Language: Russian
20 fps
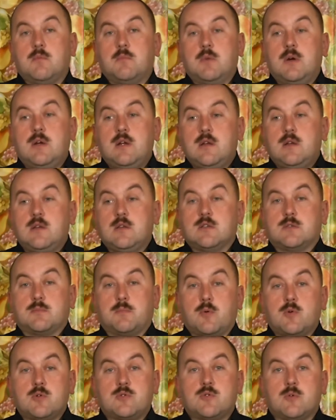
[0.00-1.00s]
мы
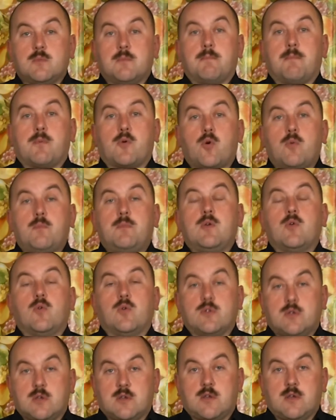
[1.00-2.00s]
используем
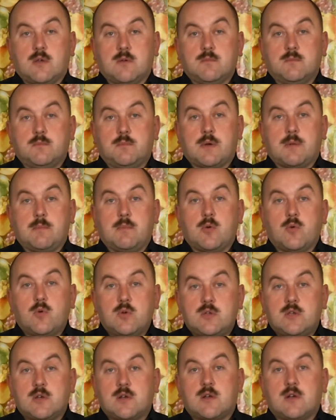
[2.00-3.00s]
пробиотики.
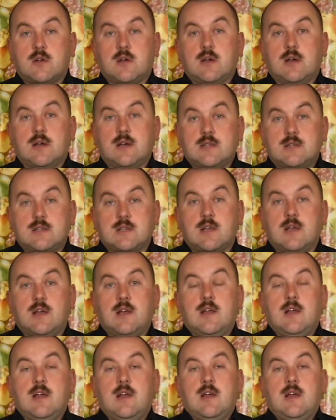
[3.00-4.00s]
Пробиотик –
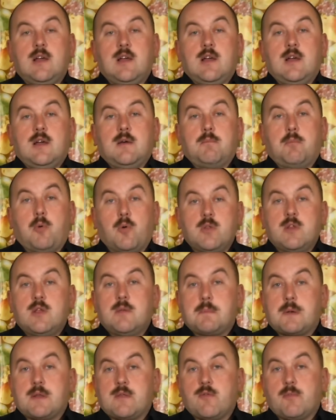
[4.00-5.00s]
это
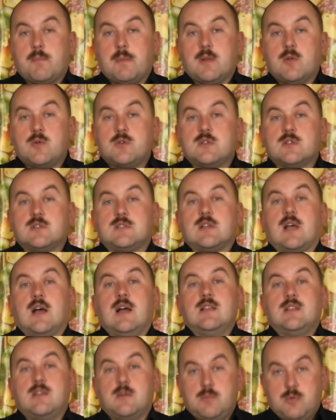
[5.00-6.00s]
полная противоположность
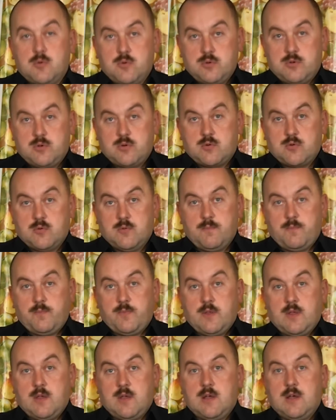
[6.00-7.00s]
антибиотику.
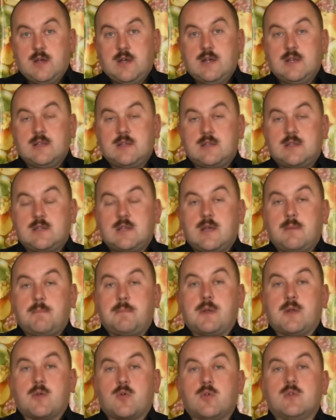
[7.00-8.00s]
Это
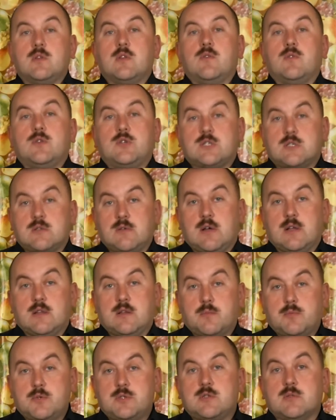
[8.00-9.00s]
природные вещества.
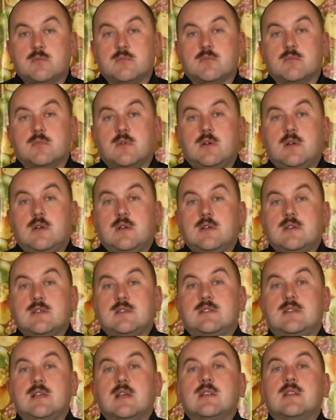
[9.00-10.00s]
Допустим,
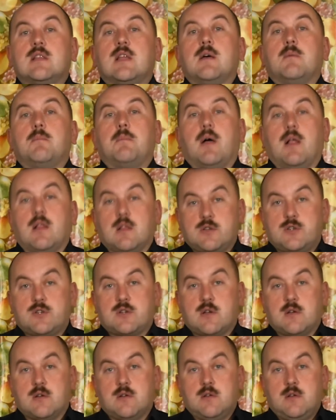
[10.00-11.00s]
сенная
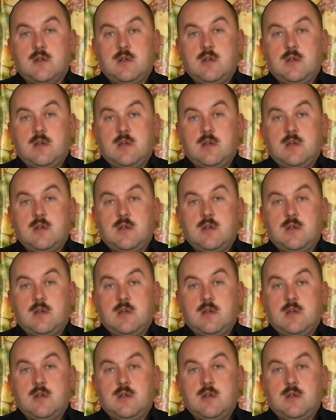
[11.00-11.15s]
палочка.